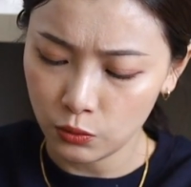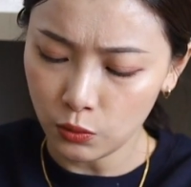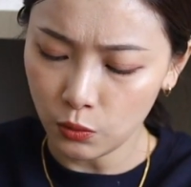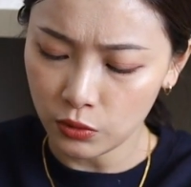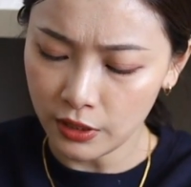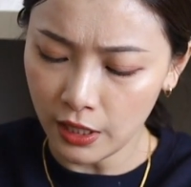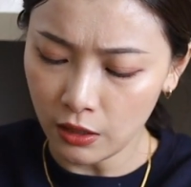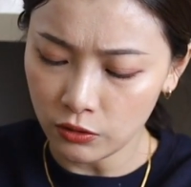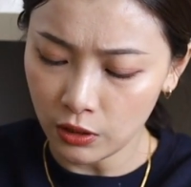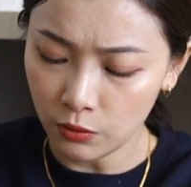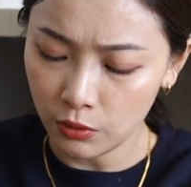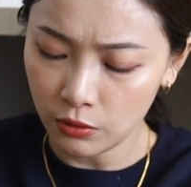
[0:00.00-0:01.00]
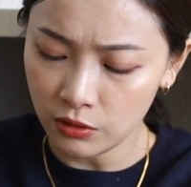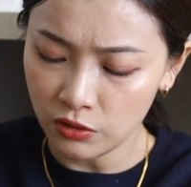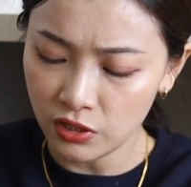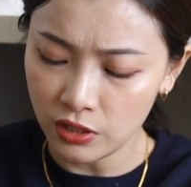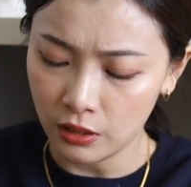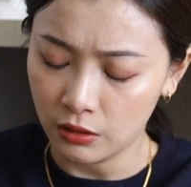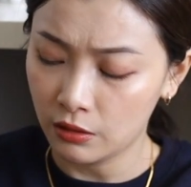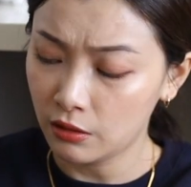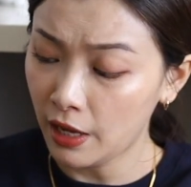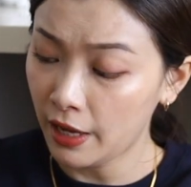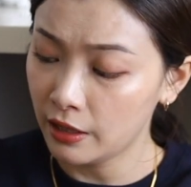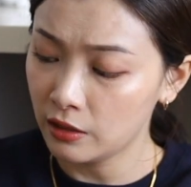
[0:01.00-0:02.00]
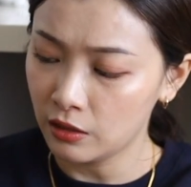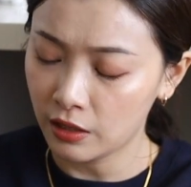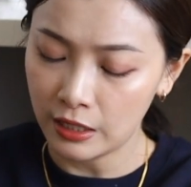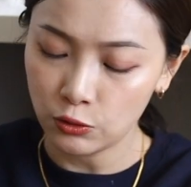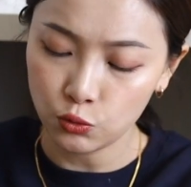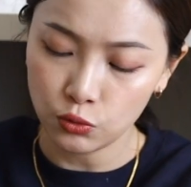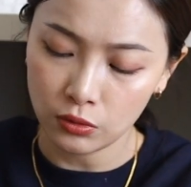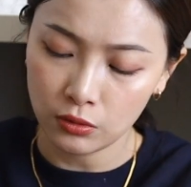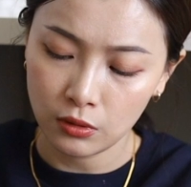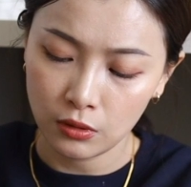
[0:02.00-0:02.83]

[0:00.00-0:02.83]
就我猜好像会有点显黑的感觉，